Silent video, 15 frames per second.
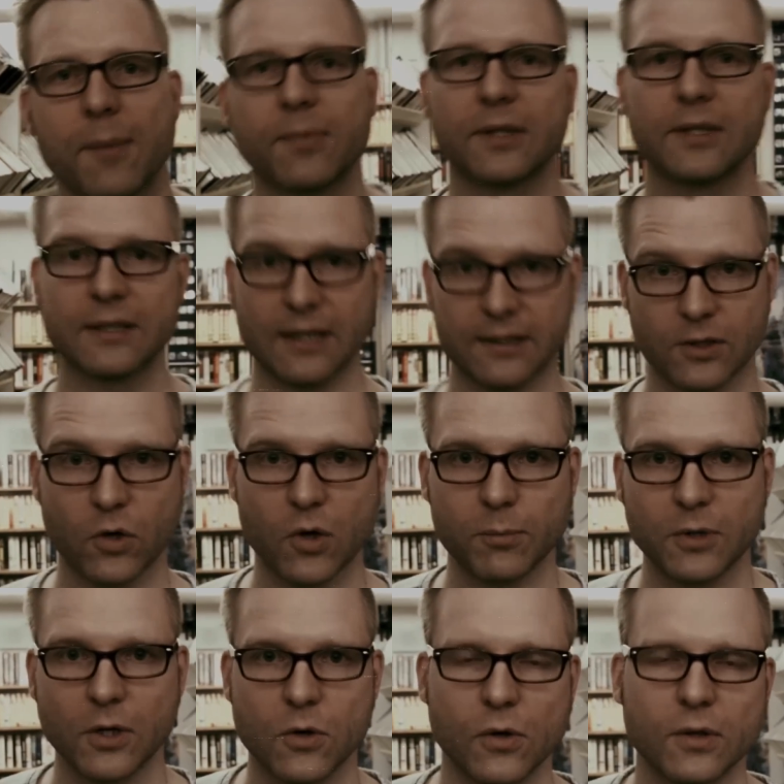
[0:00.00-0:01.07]
habe in den
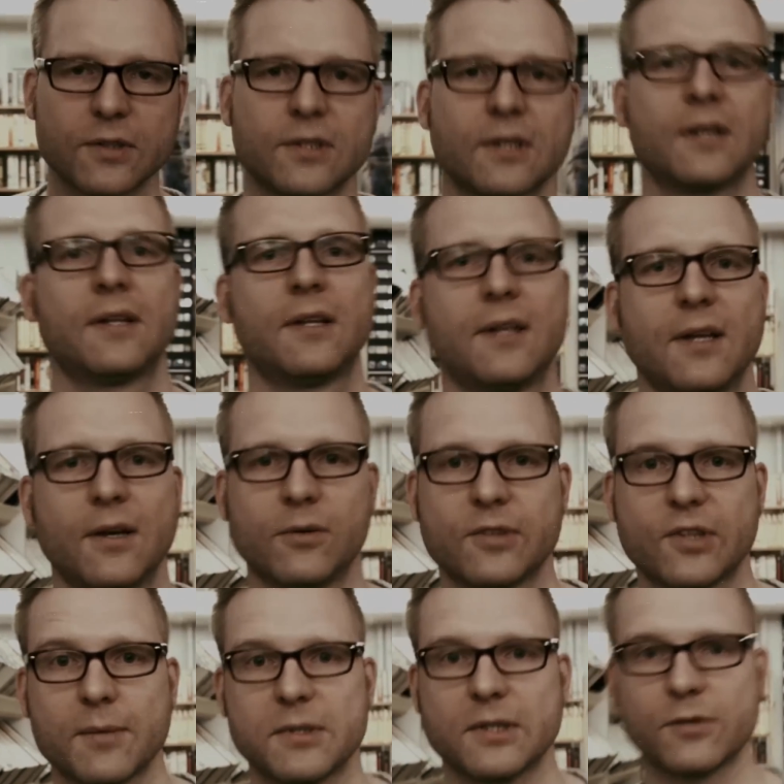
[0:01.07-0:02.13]
Katakomben geguckt. Und
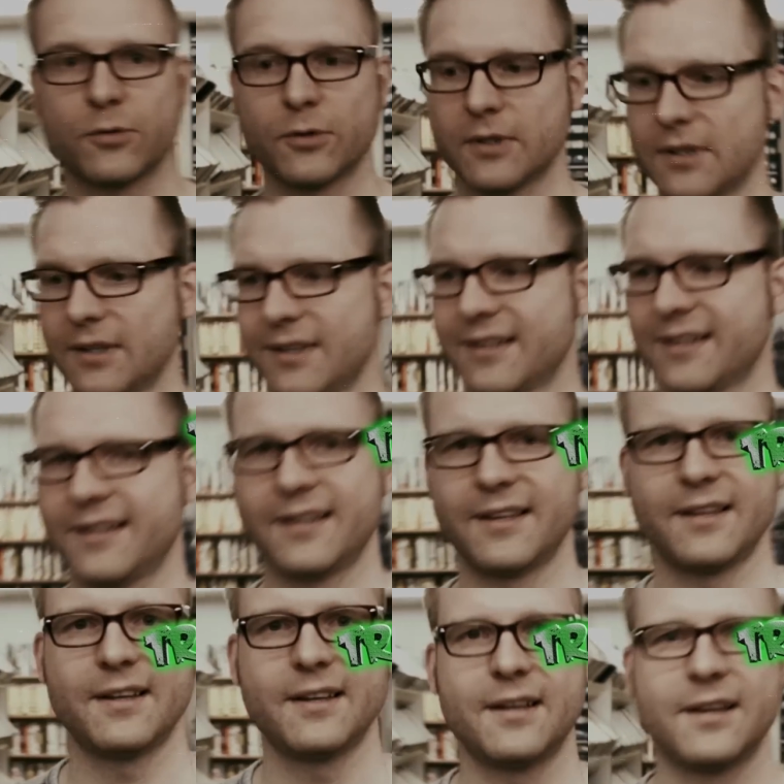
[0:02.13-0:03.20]
was habe ich gefunden?
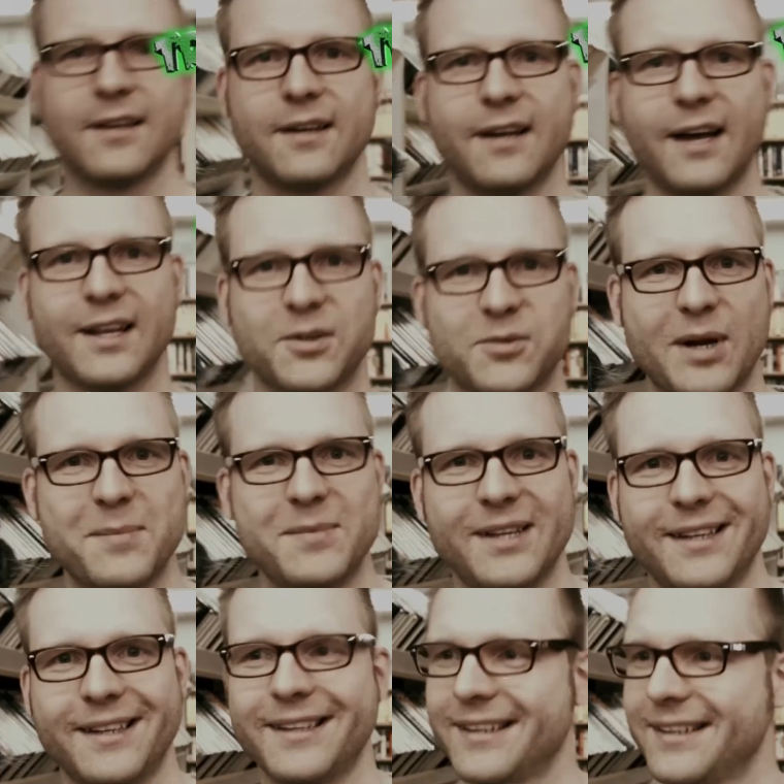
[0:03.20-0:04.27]
Ein
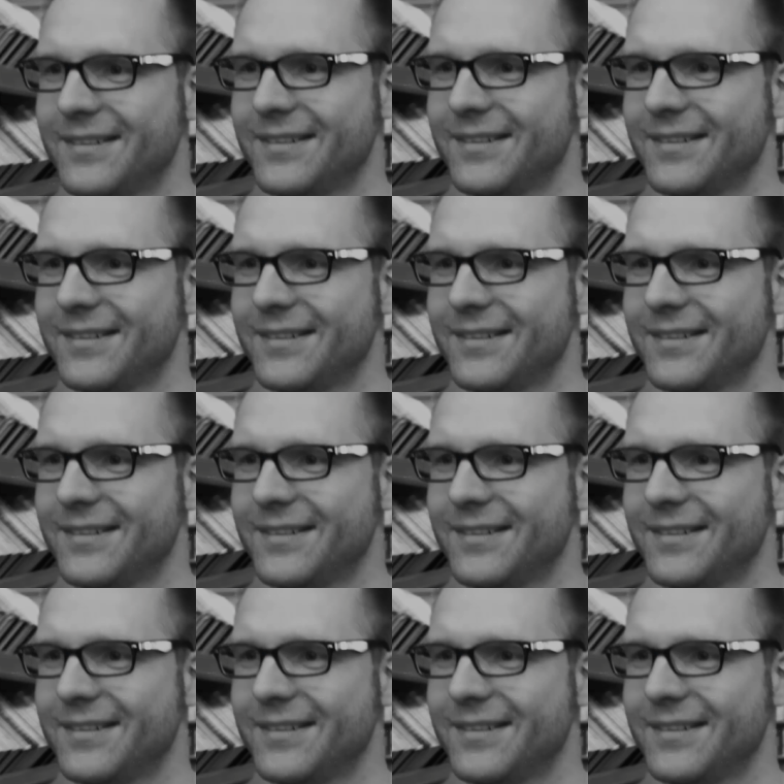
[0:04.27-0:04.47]
Gremlin.